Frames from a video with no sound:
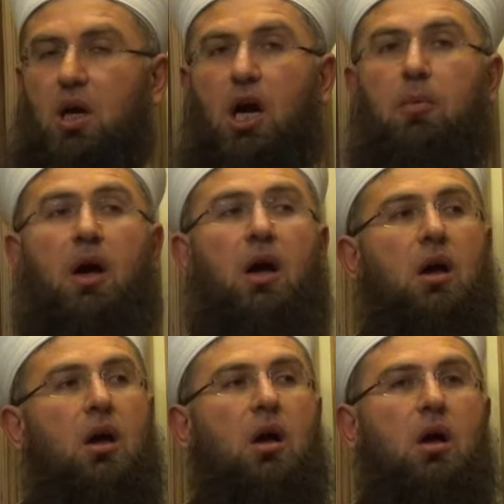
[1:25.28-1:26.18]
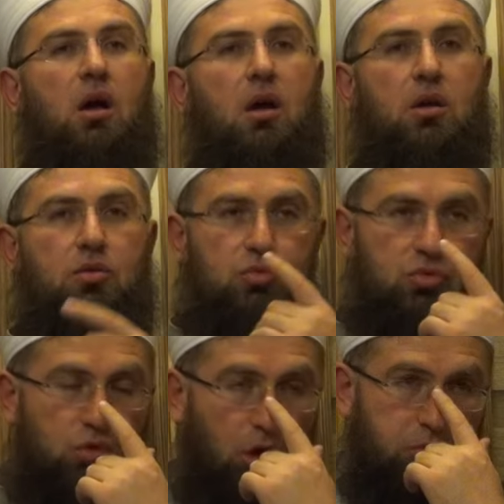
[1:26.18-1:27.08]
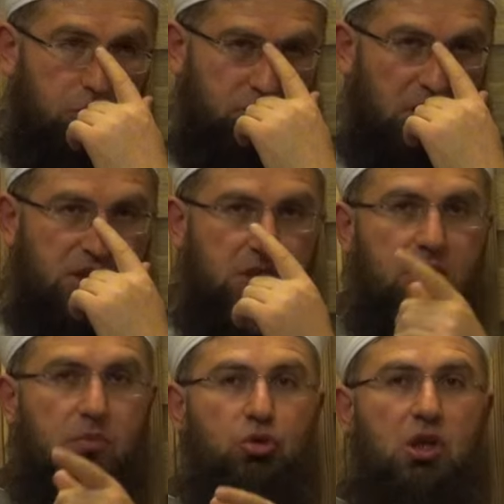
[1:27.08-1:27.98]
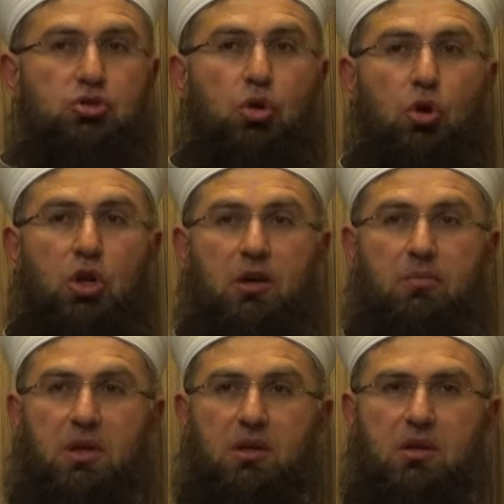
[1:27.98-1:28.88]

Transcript: Ama toplumda şimdi bu da çok önemli.